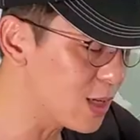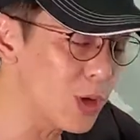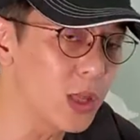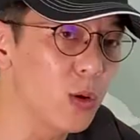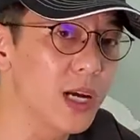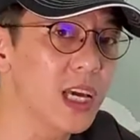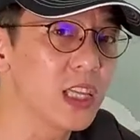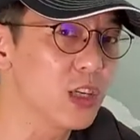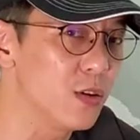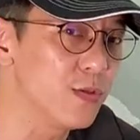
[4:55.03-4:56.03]
串的话，K
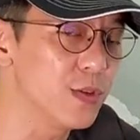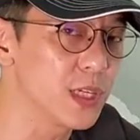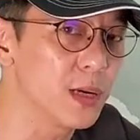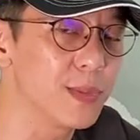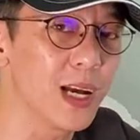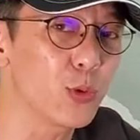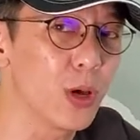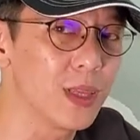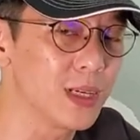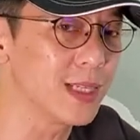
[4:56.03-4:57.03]
T 有附一个比较
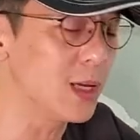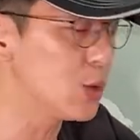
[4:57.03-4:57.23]
短的离载